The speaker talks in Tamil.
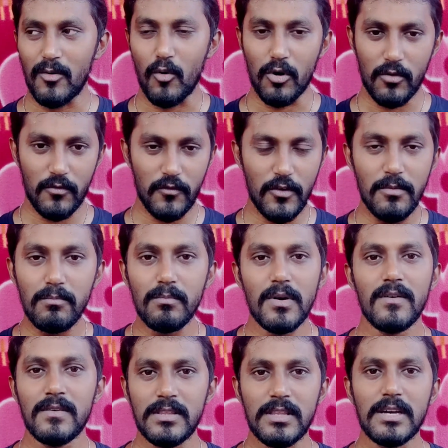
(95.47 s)
ஒரு ஃபிலிம்மை
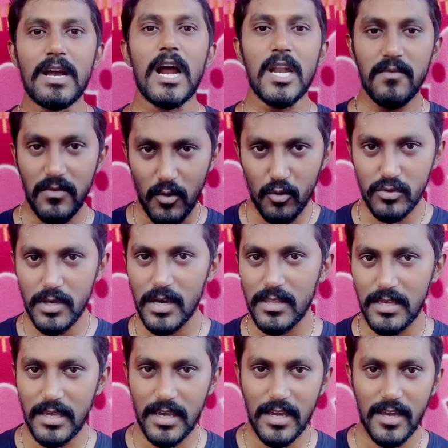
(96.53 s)
வந்து கழுவி
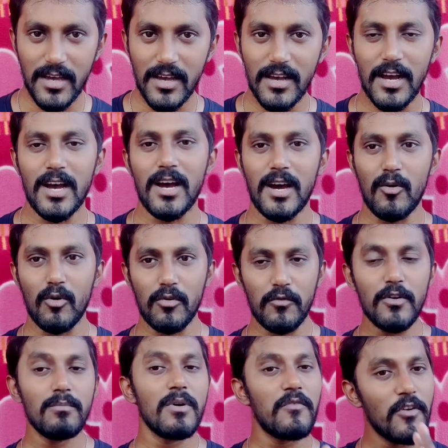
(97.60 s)
ஊற்றாதீங்க ஒரு
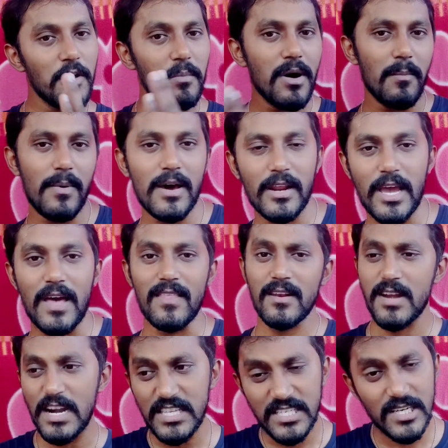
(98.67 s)
ஃபிலிம்மை ஃபிலிமாக பாருங்கள் அதை
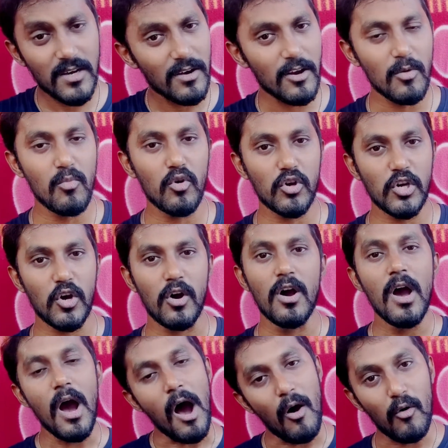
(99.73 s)
நடிச்சுக்கிறவங்க முக்கியம்
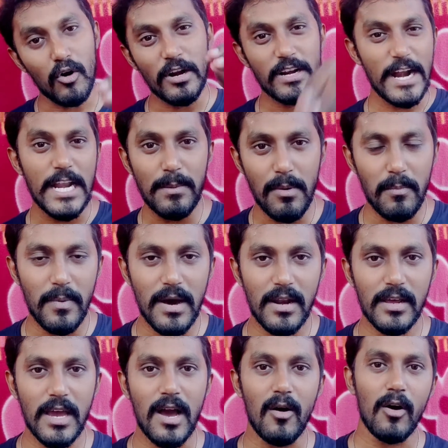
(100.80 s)
அவங்களோட நடிப்பை
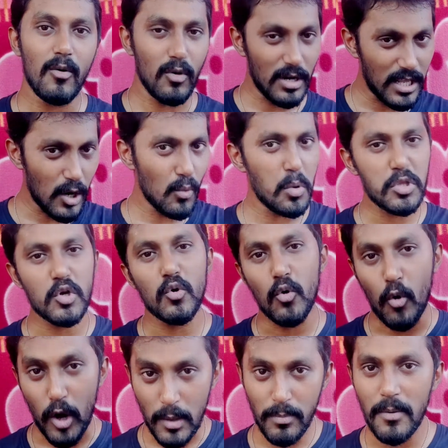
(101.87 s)
பாருங்கள் அவங்க இருக்கிற ஒவ்வொருத்தர்
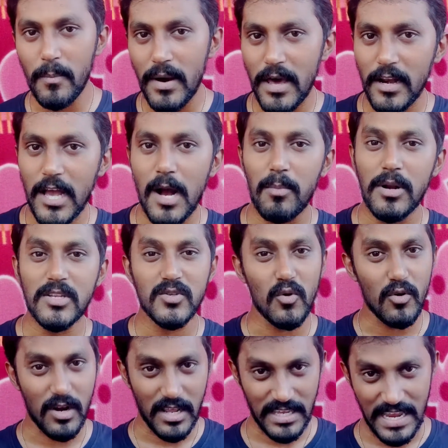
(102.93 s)
உழைப்பை பாருங்கள் அப்படின்னு
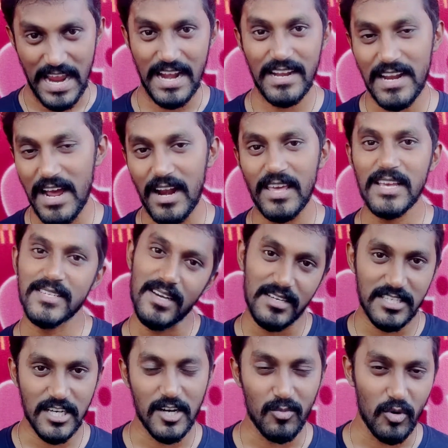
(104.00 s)
சொல்கிற என்னாலேயே
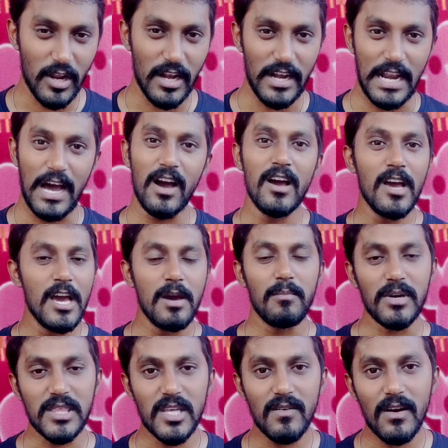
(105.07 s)
சகிச்சுக்க முடியலனா
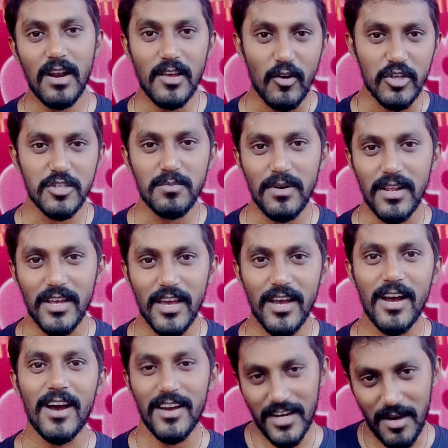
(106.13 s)
மற்றவங்களாம் யோசிச்சு பாருங்கள்
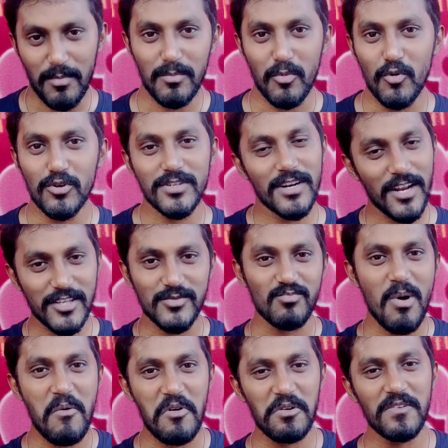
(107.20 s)
நம்ம ப்ளூ ஷர்ட்டை
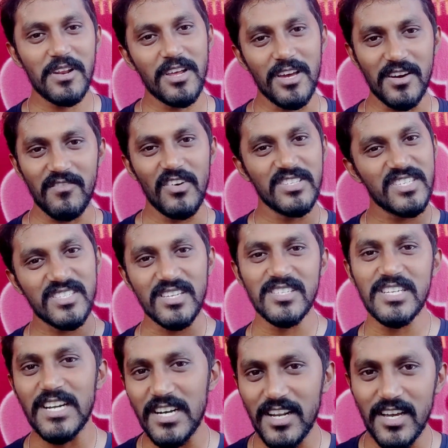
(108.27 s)
சும்மா வரு வச்சு
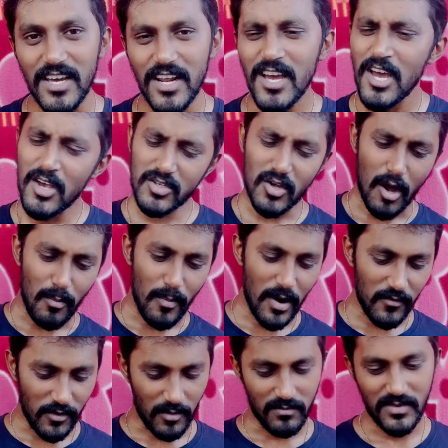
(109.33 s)
செஞ்சுக்கிட்டு இருக்காரு ஸோ
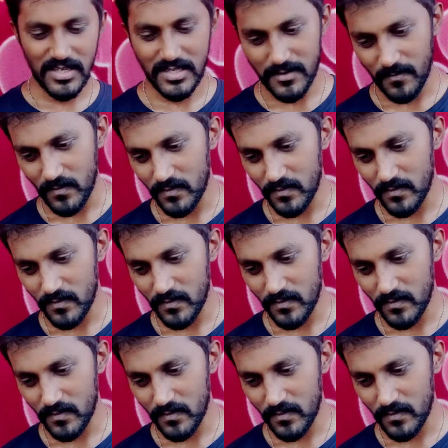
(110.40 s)
அப்பார்ட் ஃப்ரம் திஸ்